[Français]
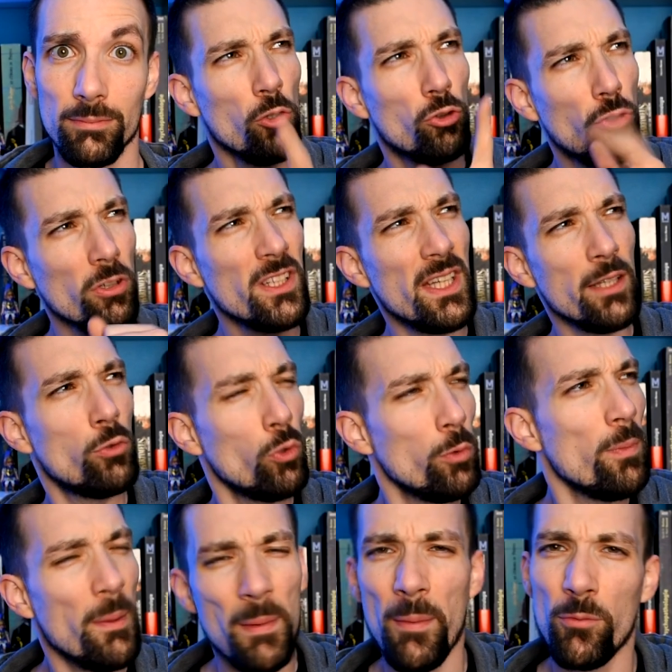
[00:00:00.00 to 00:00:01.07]
Ce qui est tout
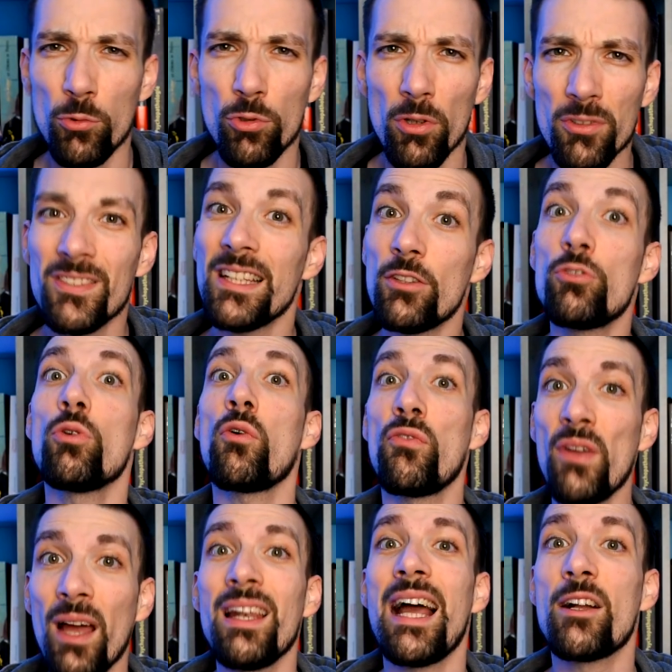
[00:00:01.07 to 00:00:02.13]
de même amusant, c'est de se
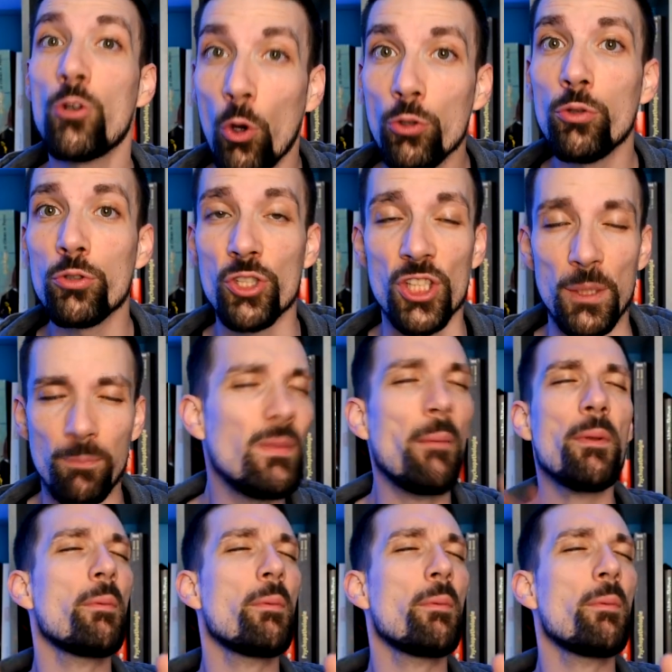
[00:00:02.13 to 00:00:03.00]
refaire la chronologie.